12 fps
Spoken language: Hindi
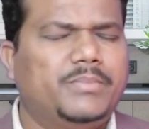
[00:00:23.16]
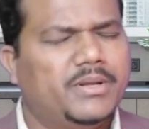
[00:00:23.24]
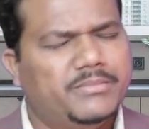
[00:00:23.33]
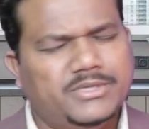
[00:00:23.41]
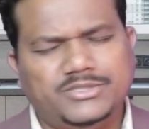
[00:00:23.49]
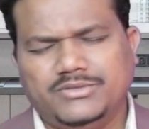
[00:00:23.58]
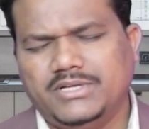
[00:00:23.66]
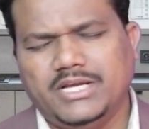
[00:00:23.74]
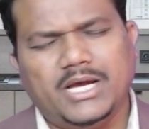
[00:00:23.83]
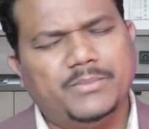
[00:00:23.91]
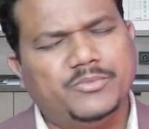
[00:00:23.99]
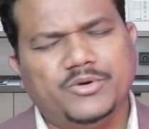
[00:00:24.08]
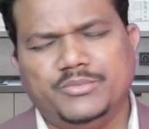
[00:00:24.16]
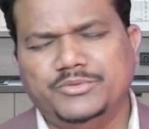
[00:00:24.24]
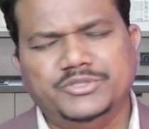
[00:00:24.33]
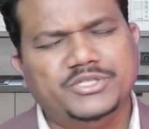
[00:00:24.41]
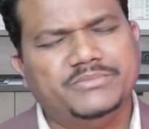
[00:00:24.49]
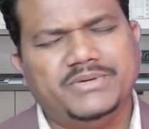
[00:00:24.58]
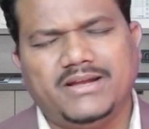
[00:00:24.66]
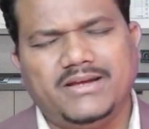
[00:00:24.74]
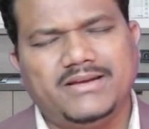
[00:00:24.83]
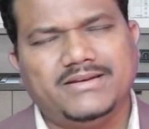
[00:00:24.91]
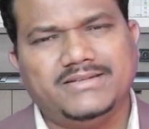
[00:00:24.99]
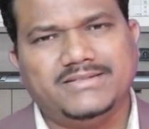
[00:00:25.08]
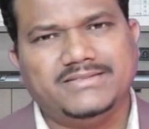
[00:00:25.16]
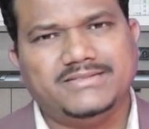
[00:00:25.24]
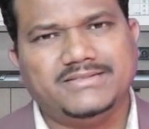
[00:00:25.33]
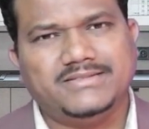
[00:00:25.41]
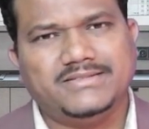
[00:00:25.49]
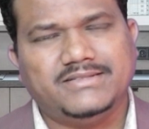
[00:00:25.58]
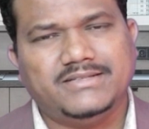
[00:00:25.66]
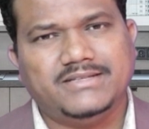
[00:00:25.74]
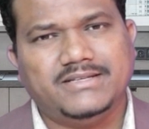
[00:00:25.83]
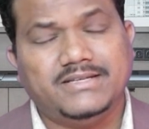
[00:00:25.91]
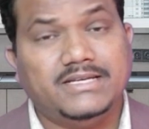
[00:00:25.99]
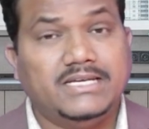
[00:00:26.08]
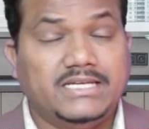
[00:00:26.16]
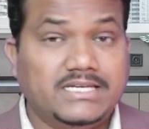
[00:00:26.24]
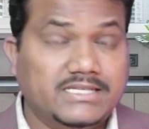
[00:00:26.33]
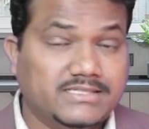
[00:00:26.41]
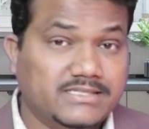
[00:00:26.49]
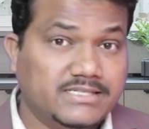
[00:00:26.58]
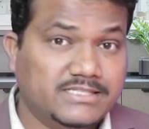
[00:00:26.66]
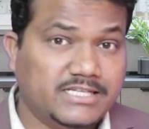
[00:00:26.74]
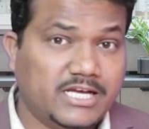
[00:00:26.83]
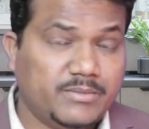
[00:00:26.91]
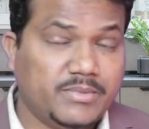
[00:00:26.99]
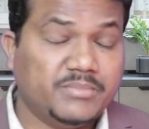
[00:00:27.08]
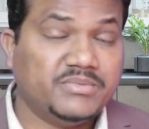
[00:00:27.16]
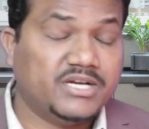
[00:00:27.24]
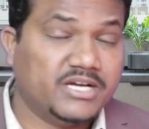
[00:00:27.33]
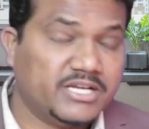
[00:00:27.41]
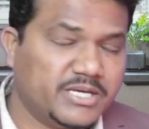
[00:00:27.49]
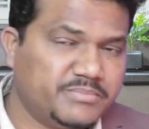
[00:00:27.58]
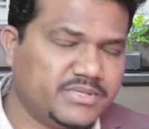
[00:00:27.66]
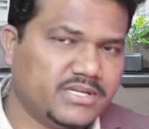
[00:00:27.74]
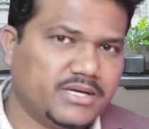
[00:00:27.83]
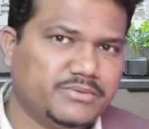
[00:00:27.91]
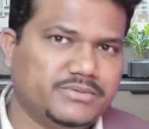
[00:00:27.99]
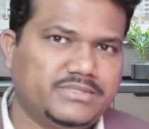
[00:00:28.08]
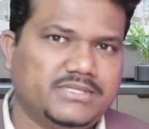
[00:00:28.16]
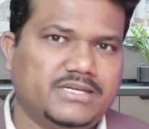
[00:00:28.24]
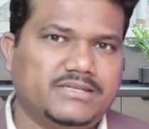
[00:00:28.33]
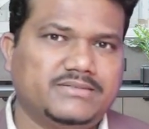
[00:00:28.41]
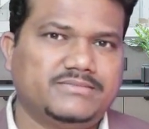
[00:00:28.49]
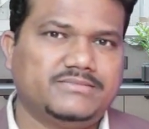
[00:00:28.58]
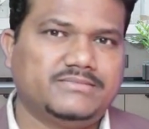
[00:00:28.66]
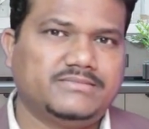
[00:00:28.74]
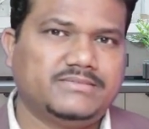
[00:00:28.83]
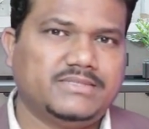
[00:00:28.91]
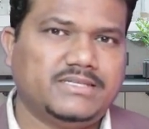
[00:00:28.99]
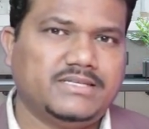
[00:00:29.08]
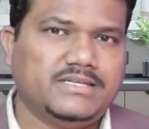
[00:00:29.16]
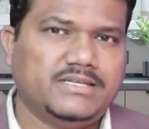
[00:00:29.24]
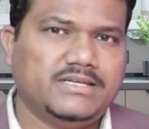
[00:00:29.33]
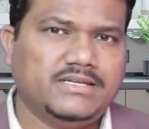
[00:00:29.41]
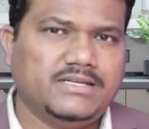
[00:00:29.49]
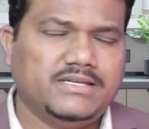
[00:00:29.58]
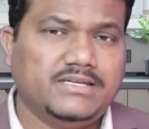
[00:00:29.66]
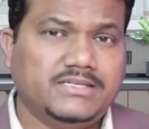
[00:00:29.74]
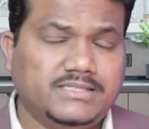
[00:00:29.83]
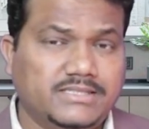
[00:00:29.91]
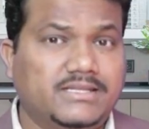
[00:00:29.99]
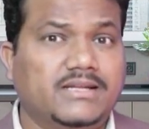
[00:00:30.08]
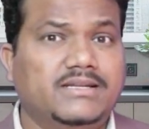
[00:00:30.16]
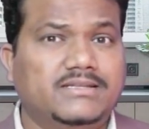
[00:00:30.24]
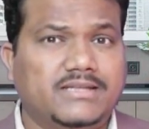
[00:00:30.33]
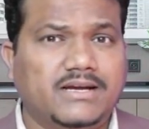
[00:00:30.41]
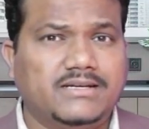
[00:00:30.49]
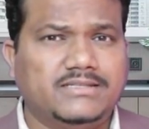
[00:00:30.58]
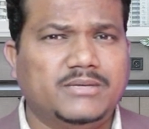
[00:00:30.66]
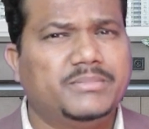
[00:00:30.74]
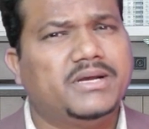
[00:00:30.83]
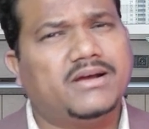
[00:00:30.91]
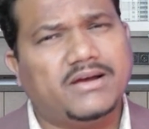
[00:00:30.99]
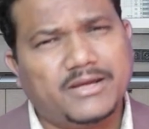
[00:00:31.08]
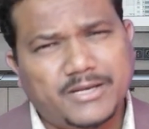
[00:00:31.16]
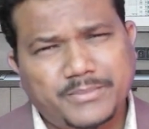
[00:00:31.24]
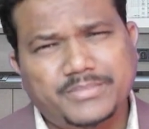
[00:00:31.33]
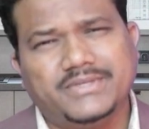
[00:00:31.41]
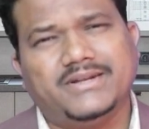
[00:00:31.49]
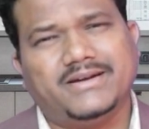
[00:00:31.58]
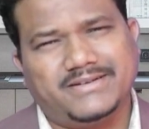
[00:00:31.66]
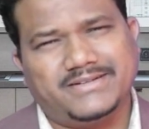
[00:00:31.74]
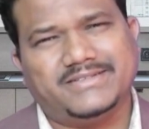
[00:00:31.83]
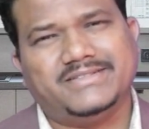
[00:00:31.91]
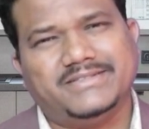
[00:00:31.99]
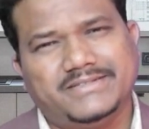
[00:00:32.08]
परमेश्वर ने आपको और मुझे बनाया है इस संसार में हम करप्ट ना हो जाए शैतानी ताकतें हमें करप्ट ना करते